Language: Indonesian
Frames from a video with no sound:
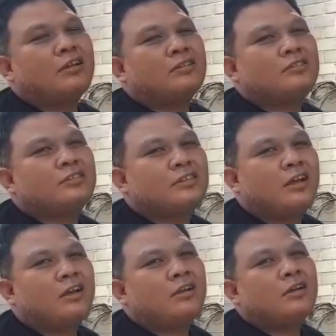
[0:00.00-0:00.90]
kan
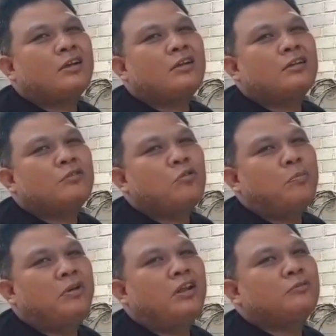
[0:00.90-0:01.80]
setara
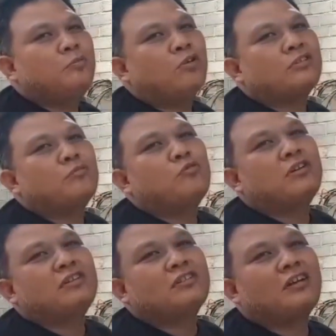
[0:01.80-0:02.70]
12 box semua
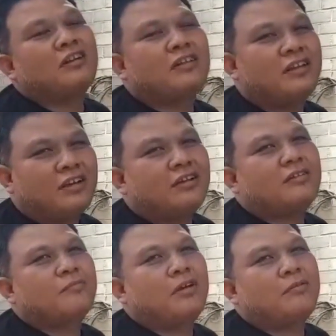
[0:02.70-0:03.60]
di oh, sana oh 12 belas ya.
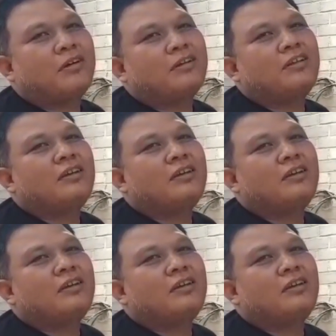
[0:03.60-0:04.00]
box semua pak ya, ya.